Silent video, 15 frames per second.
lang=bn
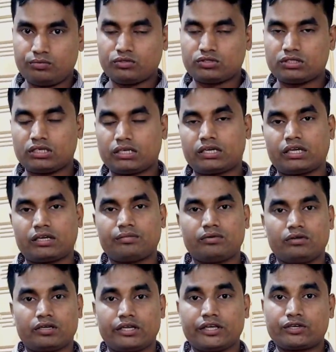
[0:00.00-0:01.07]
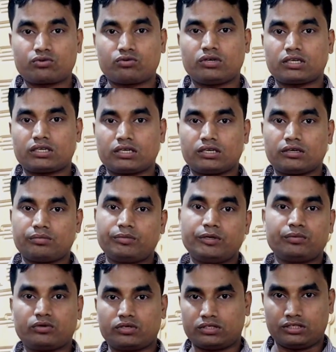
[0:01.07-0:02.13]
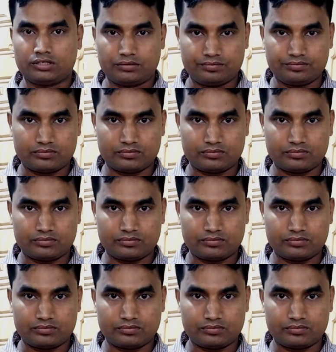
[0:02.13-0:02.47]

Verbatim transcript: বসিলা র্যাব হেডকোয়ার্টারের বিপরীতে